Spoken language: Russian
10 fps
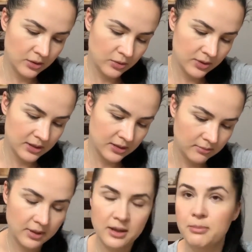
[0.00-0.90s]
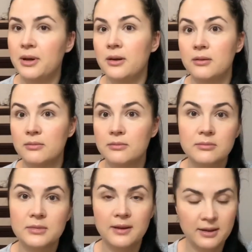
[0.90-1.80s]
роз Burberry.
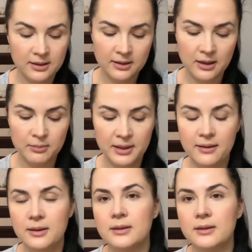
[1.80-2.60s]
Наверное, так правильно